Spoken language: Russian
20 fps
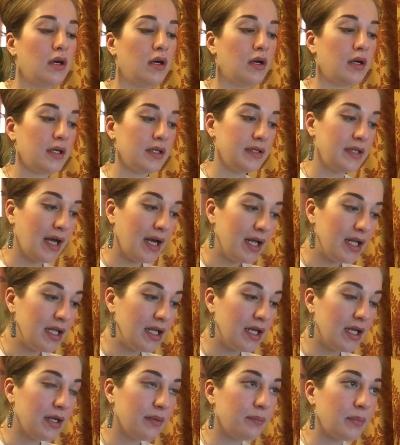Э,
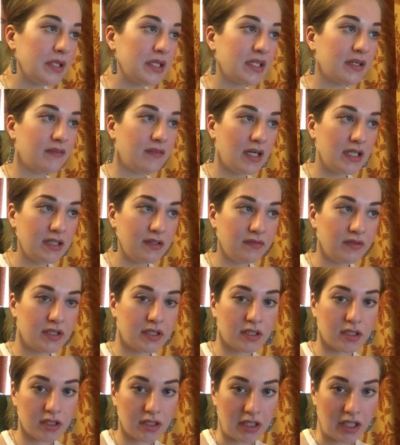далее
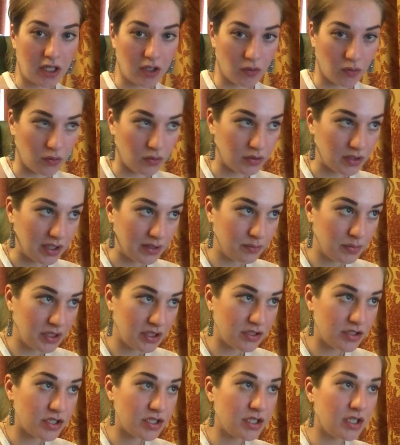подхватывает кантаор
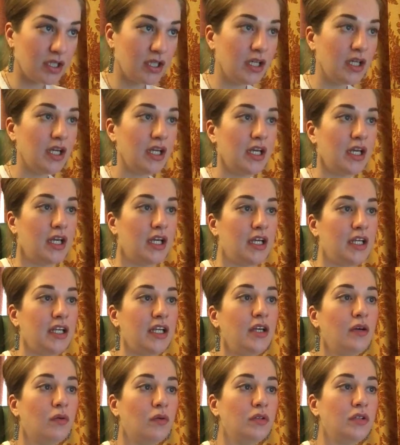обычно,
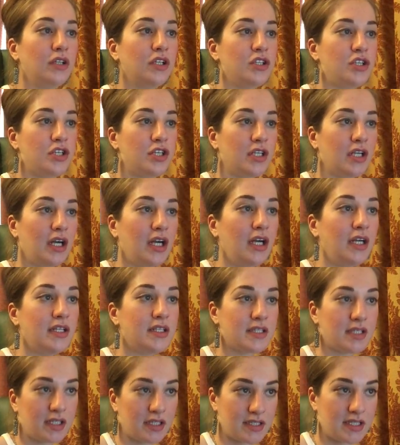и он
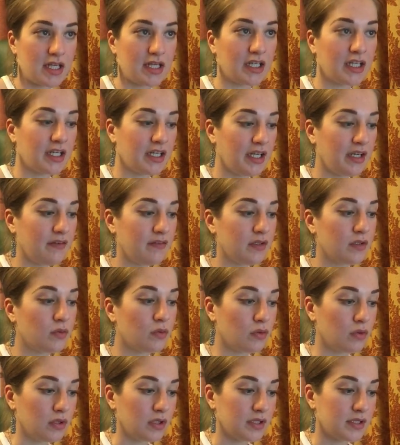начинает с разогрева
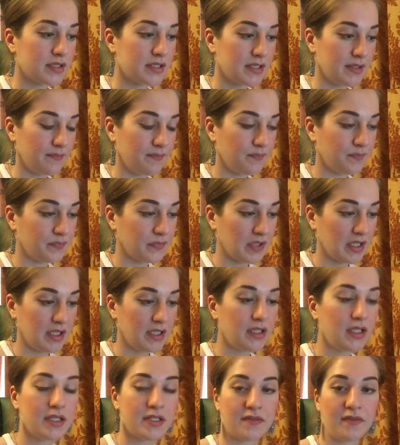голоса.
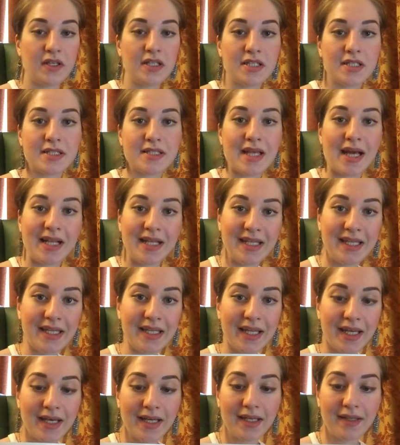Это называется
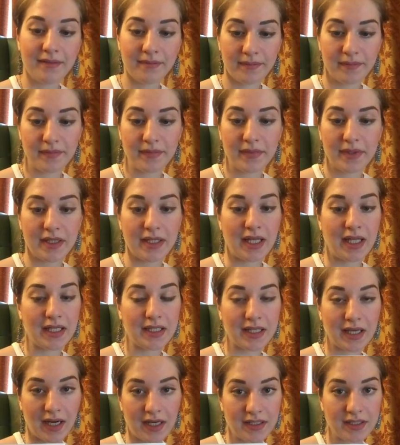солида
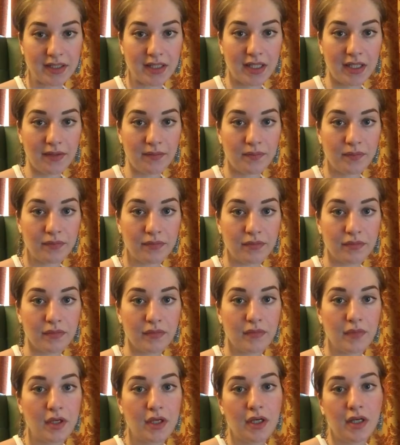дель канте.
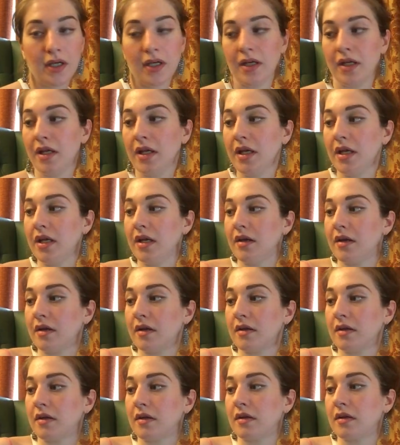И
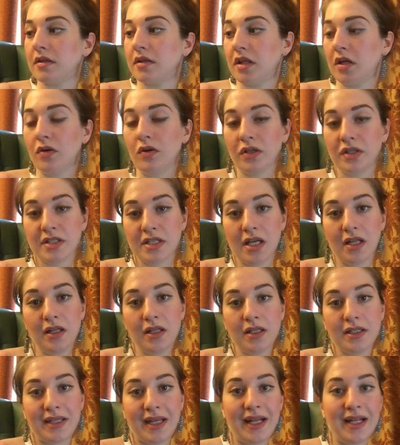кантаор
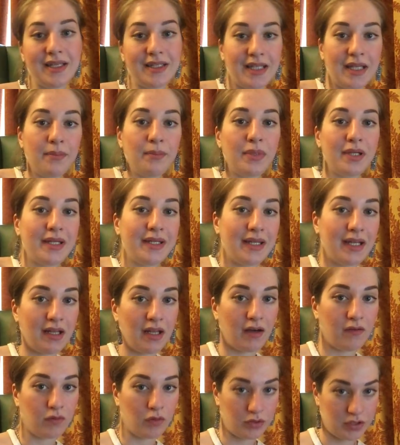делает эль temple de
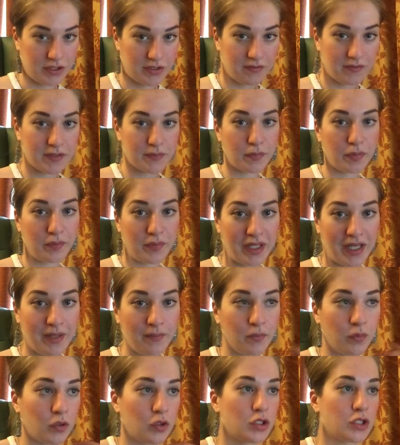la voz.
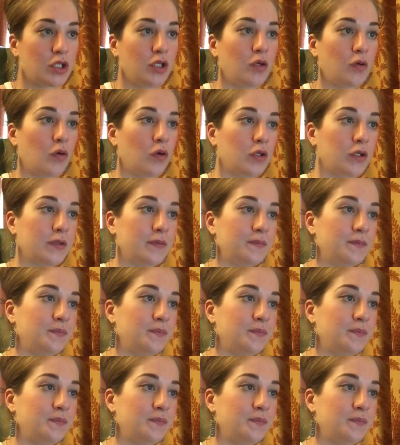Вспоминаем прошлый урок.